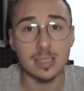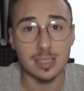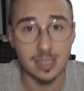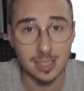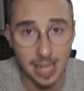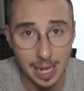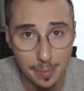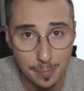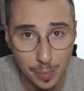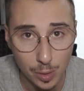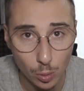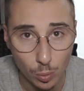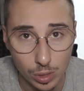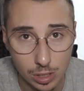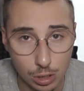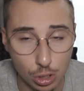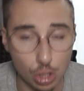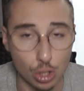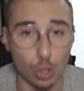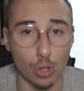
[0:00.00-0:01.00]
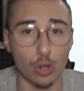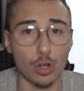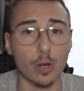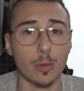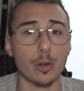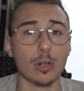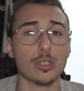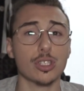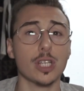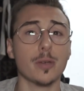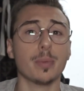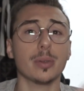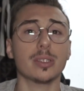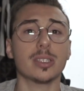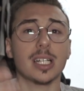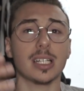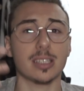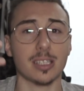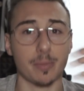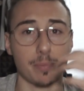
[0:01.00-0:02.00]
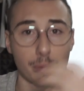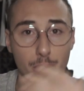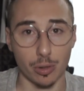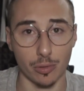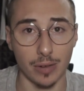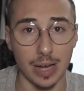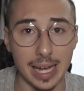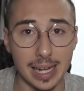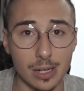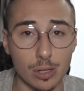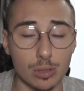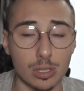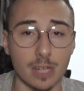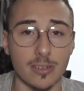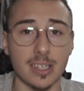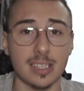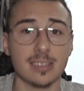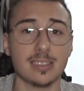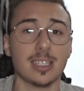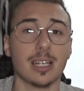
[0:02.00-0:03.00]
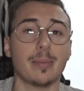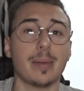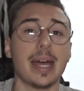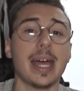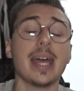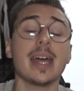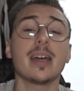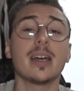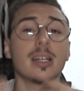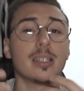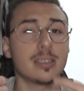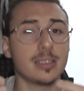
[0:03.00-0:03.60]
sempre quel giorno, così potrete provarlo davanti a me,